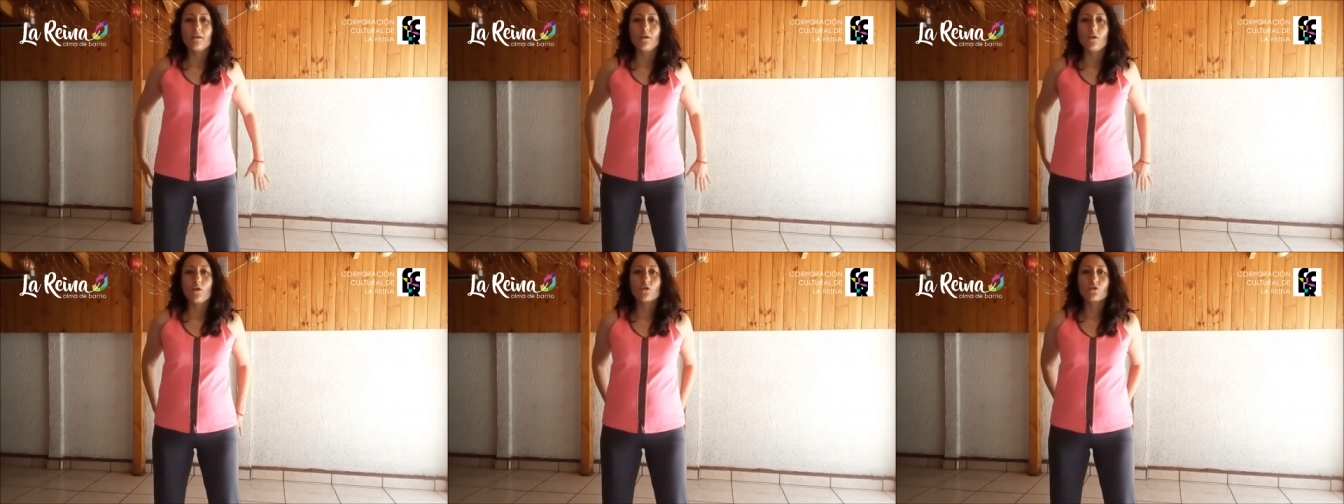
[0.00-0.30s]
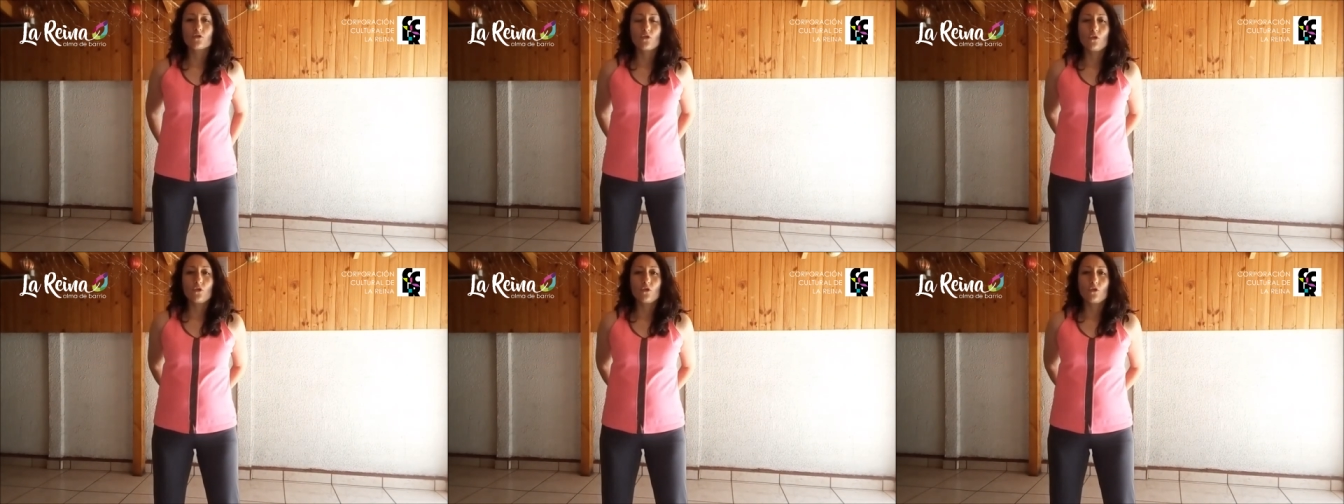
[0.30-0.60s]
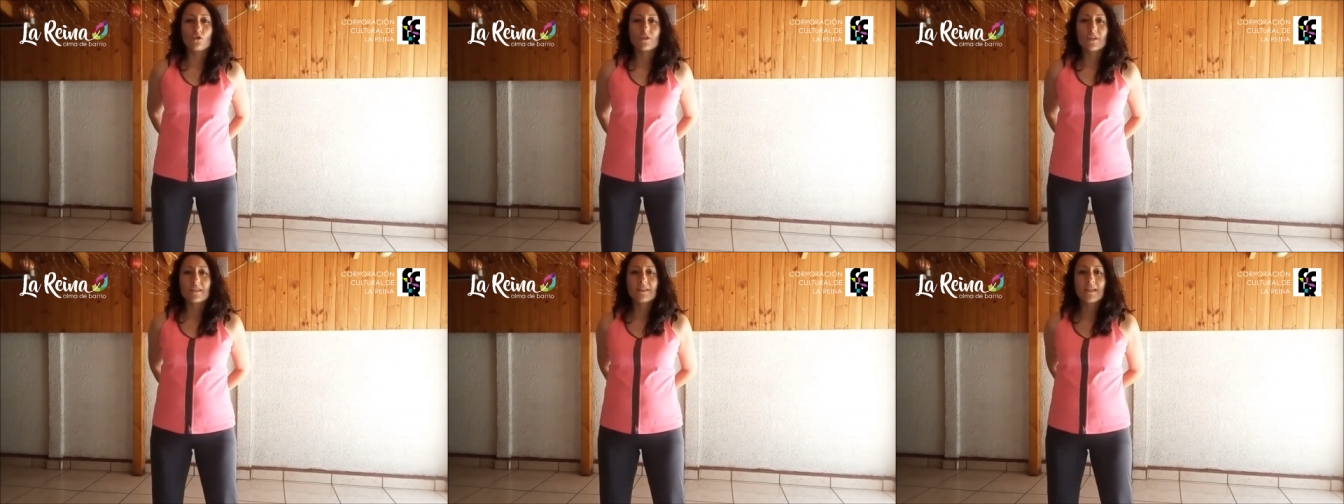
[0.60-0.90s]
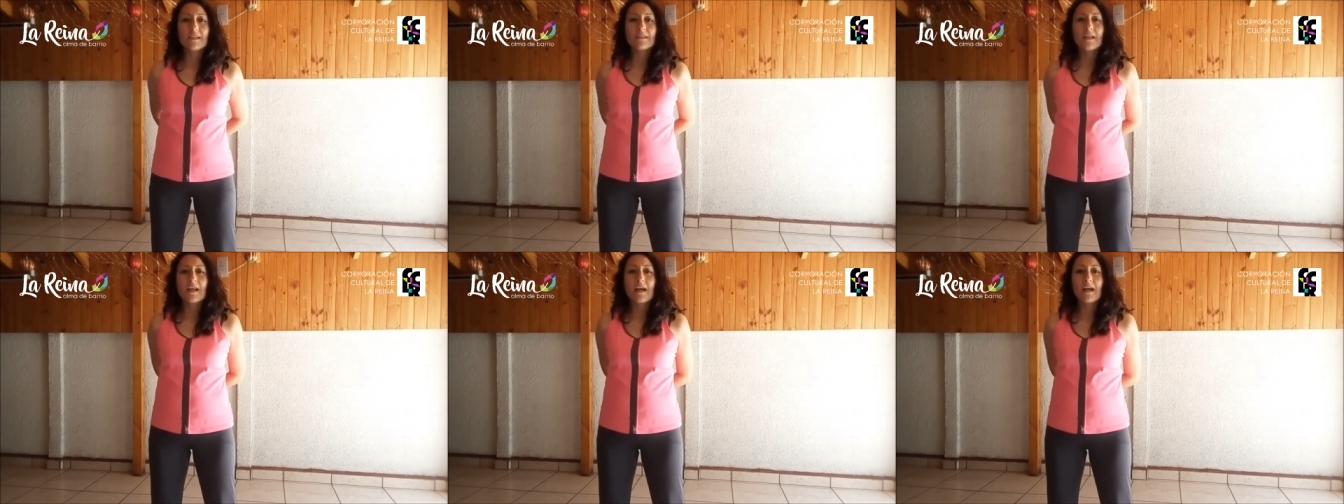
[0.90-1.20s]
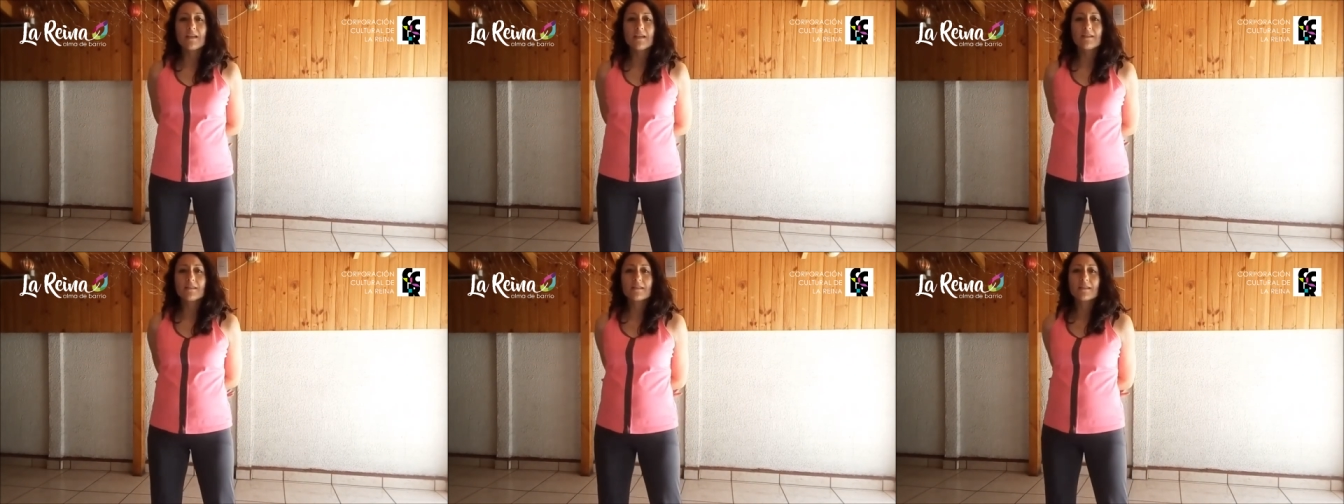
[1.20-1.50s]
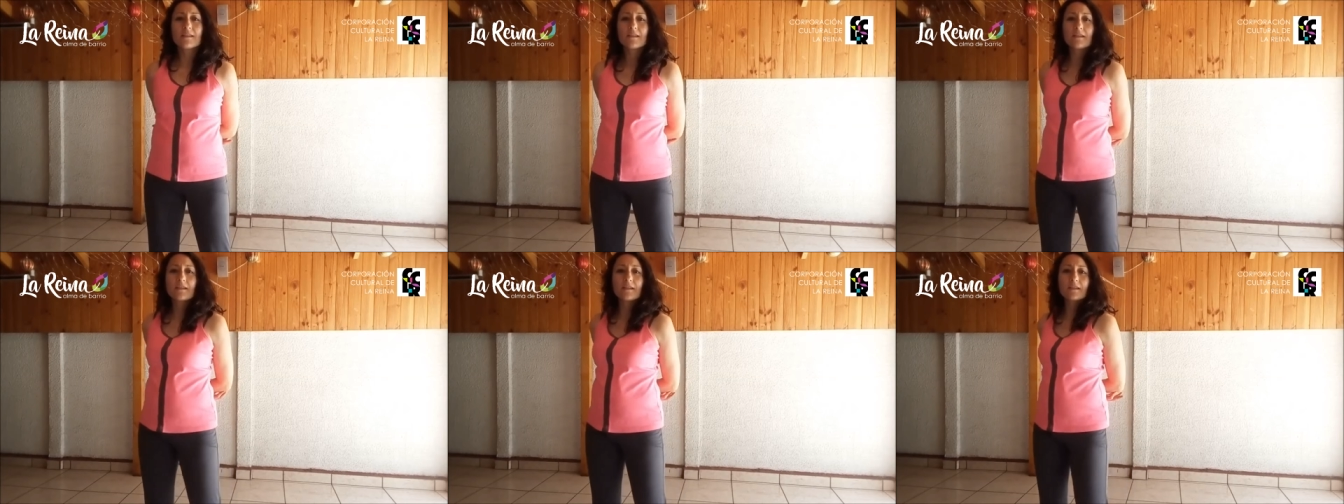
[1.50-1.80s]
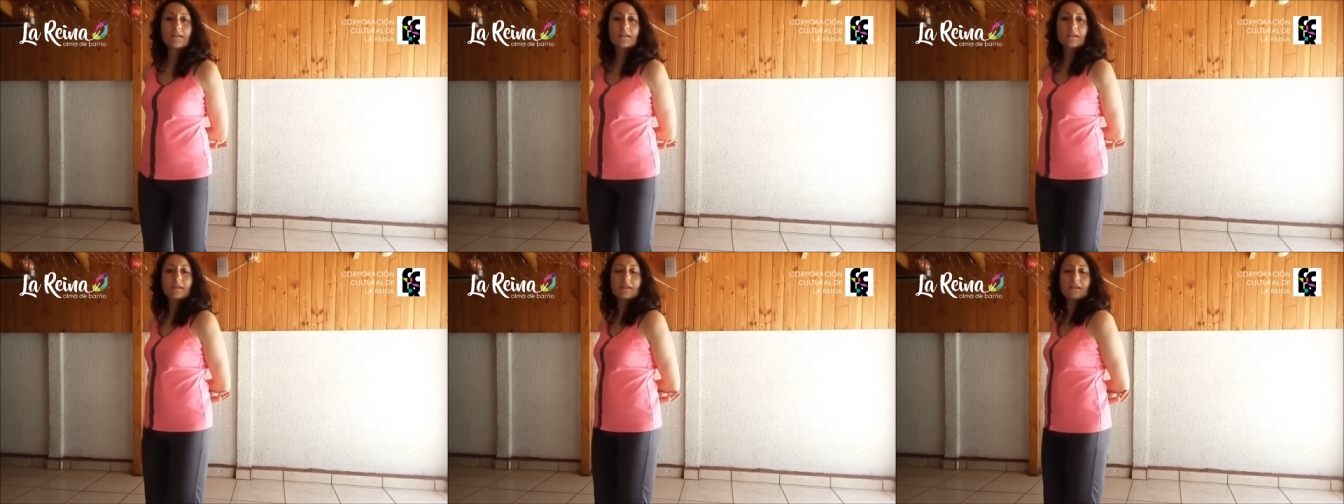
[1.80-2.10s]
los codos hacia atrás
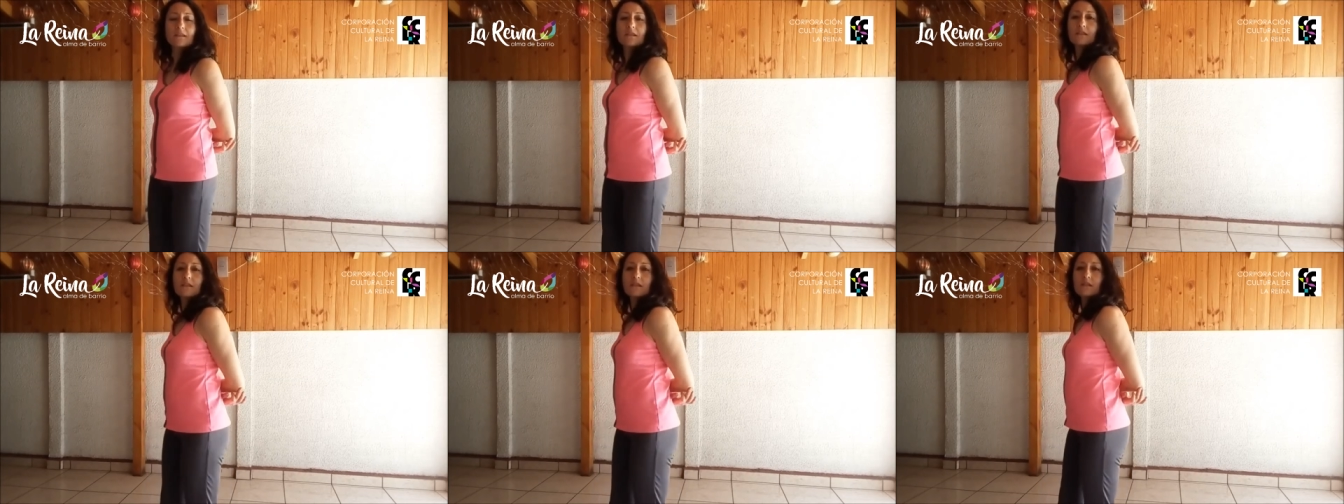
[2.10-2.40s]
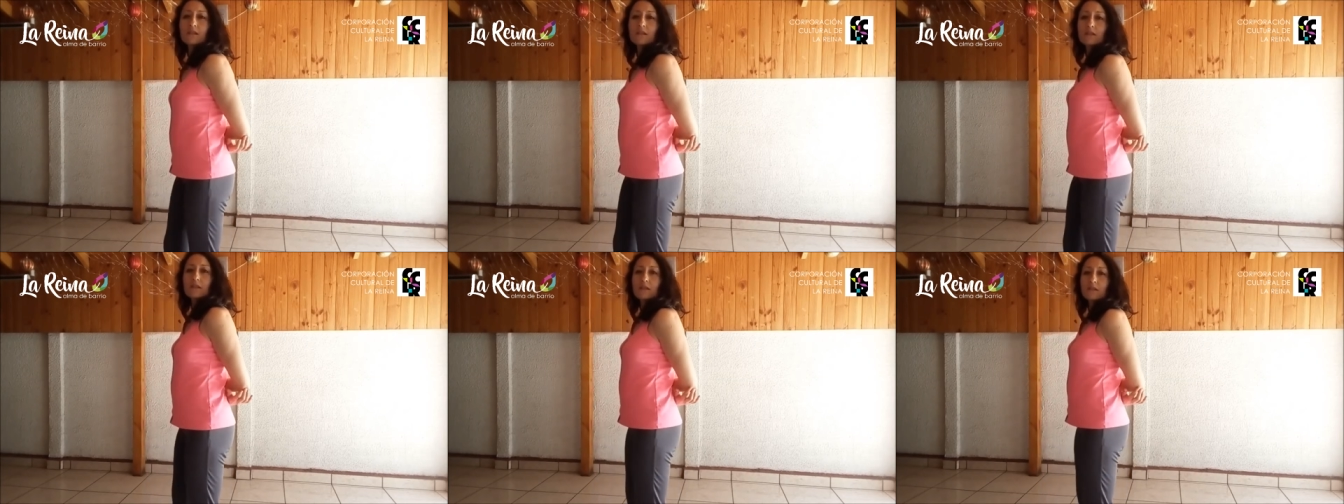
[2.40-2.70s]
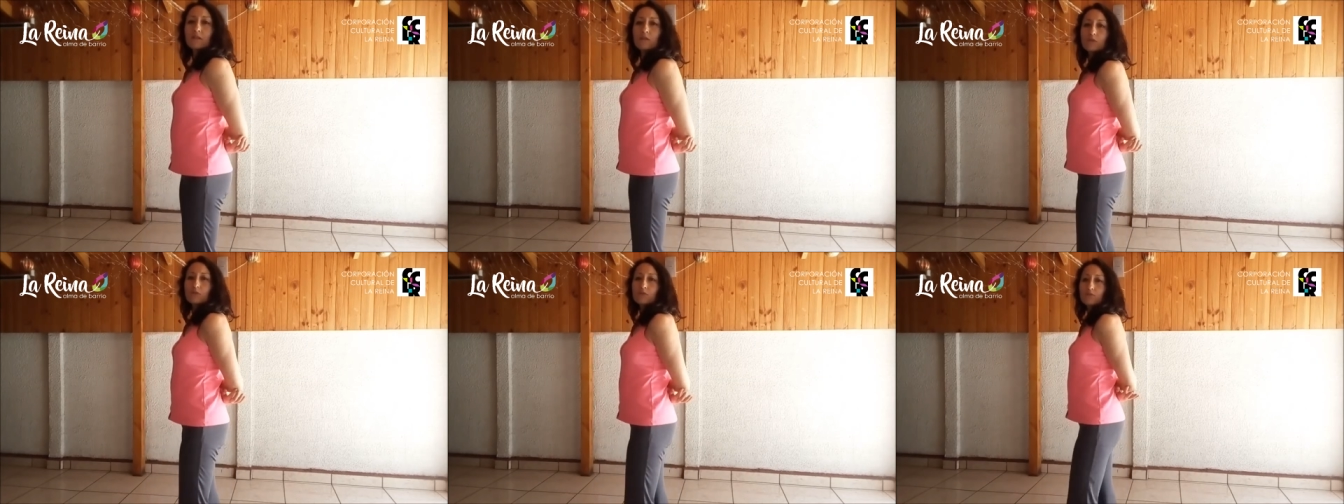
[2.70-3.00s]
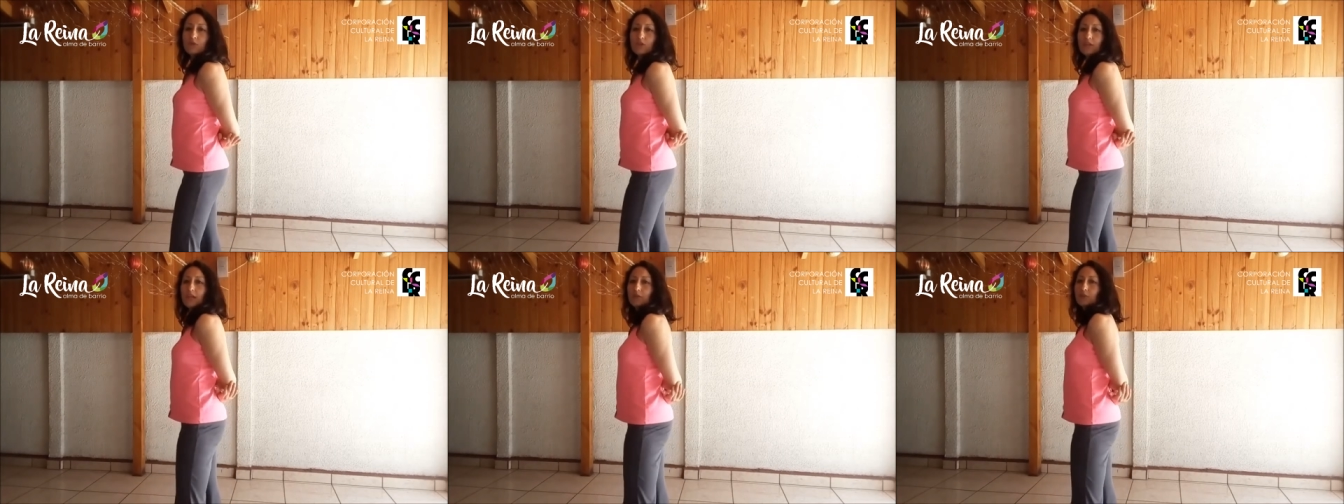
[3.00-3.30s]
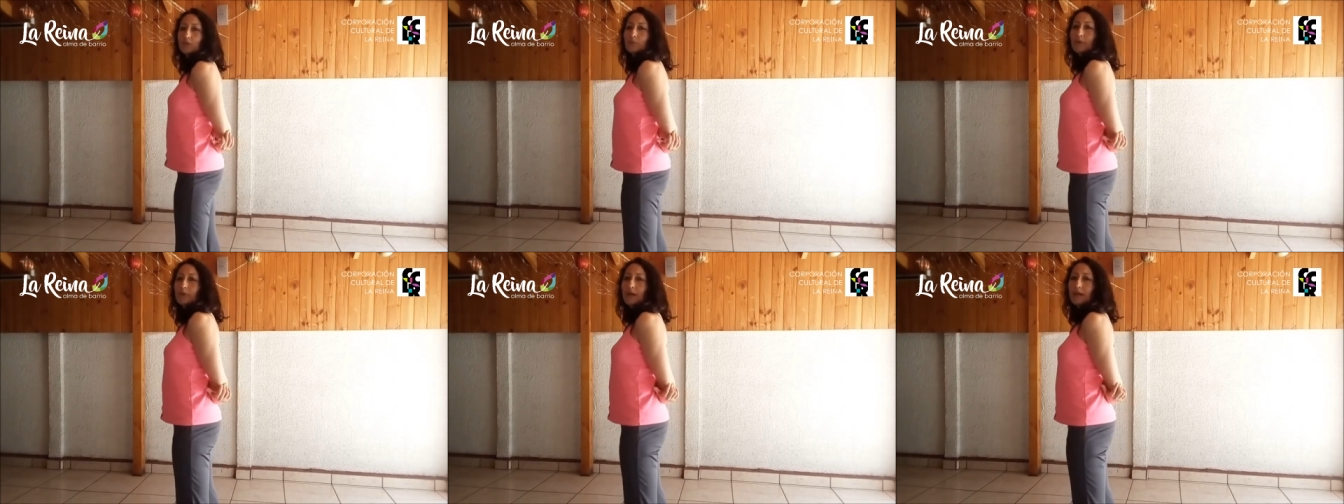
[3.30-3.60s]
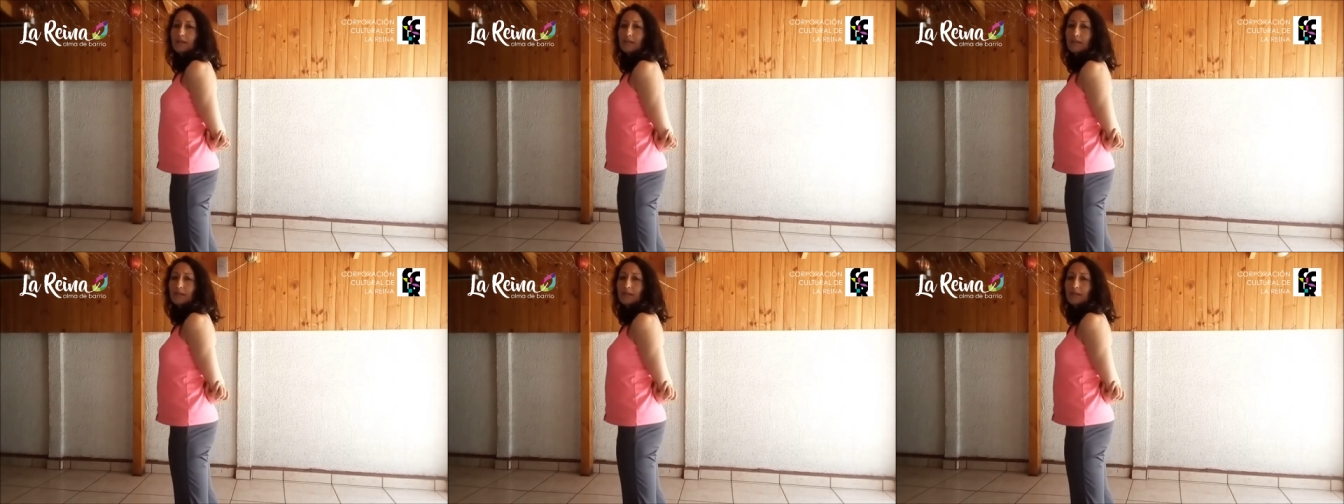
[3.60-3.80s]
los voy a tomar.